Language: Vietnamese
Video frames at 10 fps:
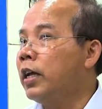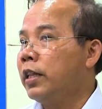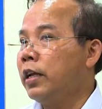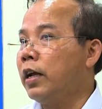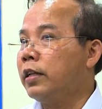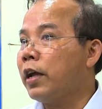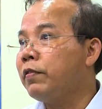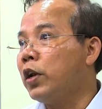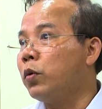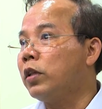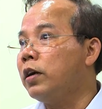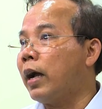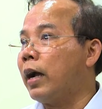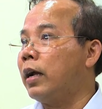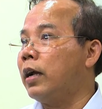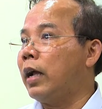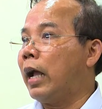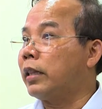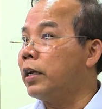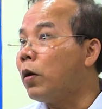thì à, thay vì đầu tư hàng
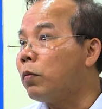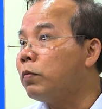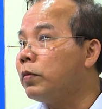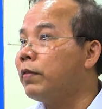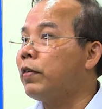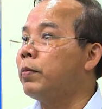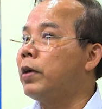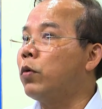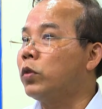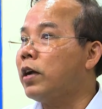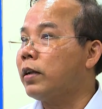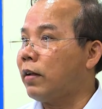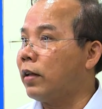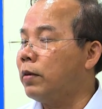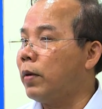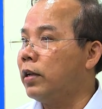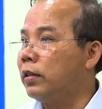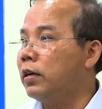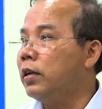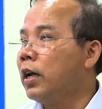ngàn tỷ đồng để vào đầu tư sàn thương mại điện
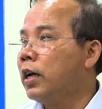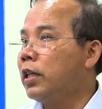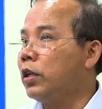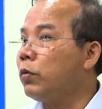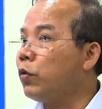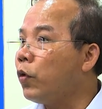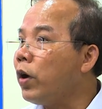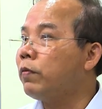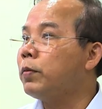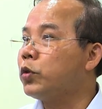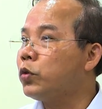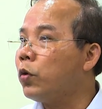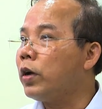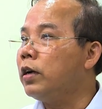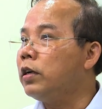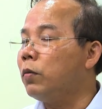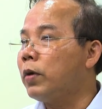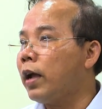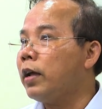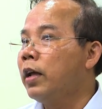tử thì chúng tôi phối hợp một số cái ứng dụng
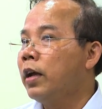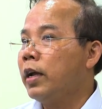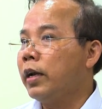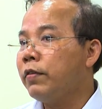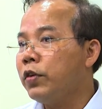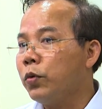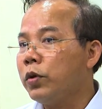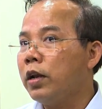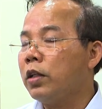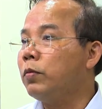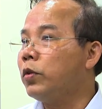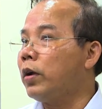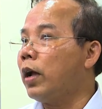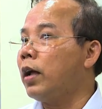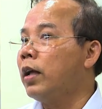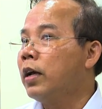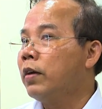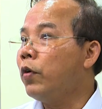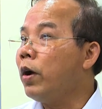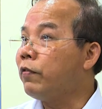khác hiện nay ví dụ như là chúng tôi
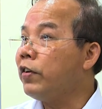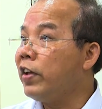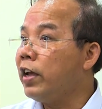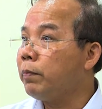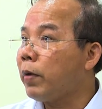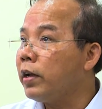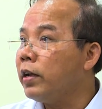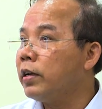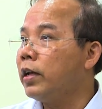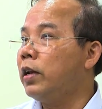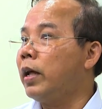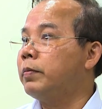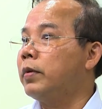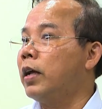phối hợp với VNPay để làm